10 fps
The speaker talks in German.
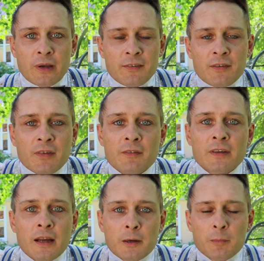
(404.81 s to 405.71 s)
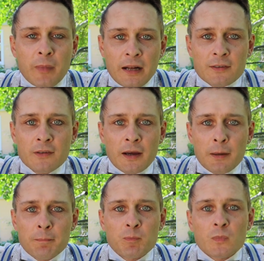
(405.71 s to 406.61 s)
Gestern waren wir in einem
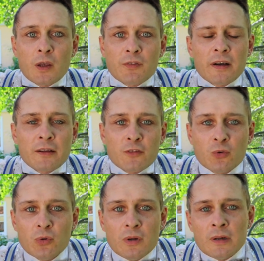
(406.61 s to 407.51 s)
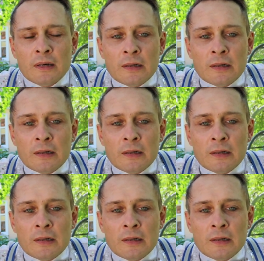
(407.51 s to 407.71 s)
Altenheim, das war ganz cool.